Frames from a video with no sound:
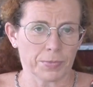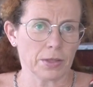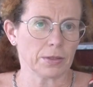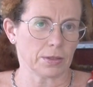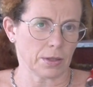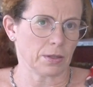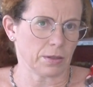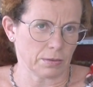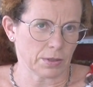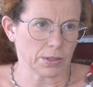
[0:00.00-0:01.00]
Это
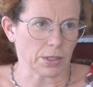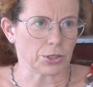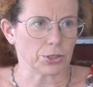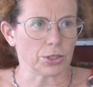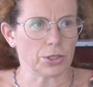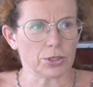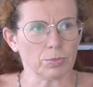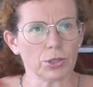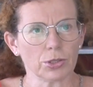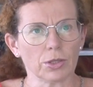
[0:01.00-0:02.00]
так достаточно
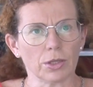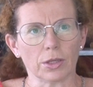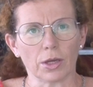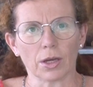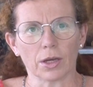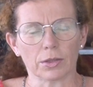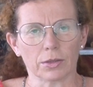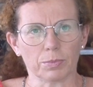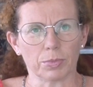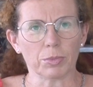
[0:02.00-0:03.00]
неизбежно. Я
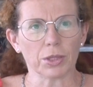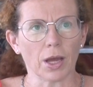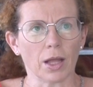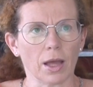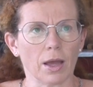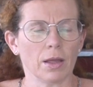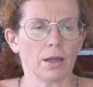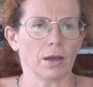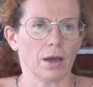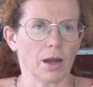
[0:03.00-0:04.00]
как-то поминала
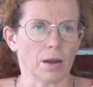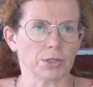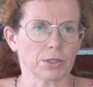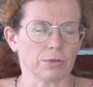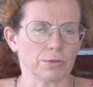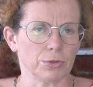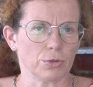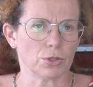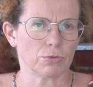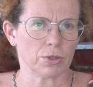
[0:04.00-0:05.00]
арабского
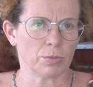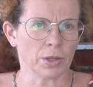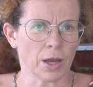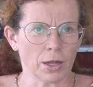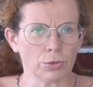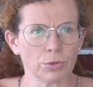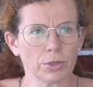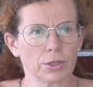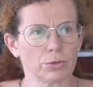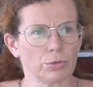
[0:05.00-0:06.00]
философа Ибн
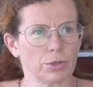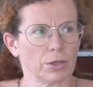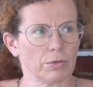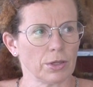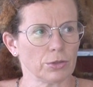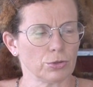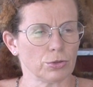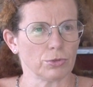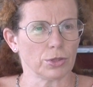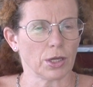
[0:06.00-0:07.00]
Хальдуна, который говорил,
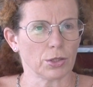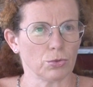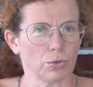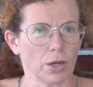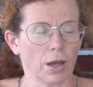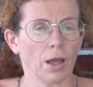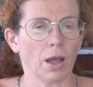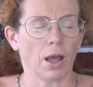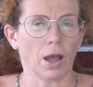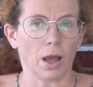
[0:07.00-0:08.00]
что вот как только
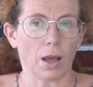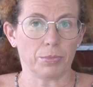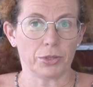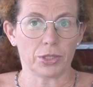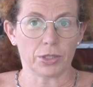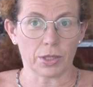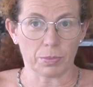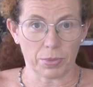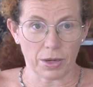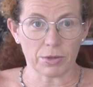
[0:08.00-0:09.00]
аппетиты
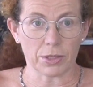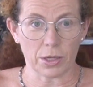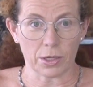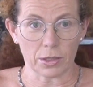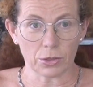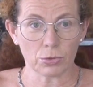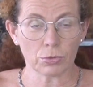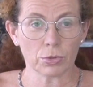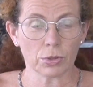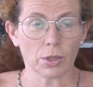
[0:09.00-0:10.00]
правителей
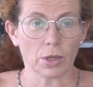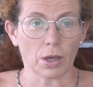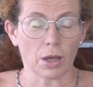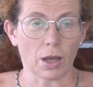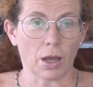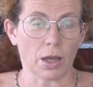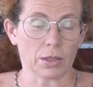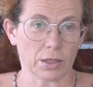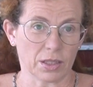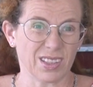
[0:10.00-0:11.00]
растут – а
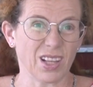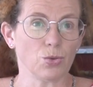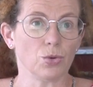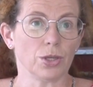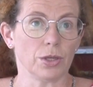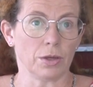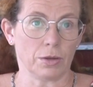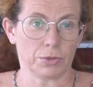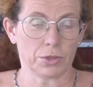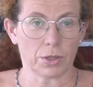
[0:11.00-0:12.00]
так
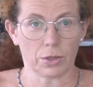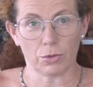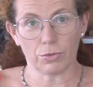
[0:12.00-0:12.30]
налоги в стране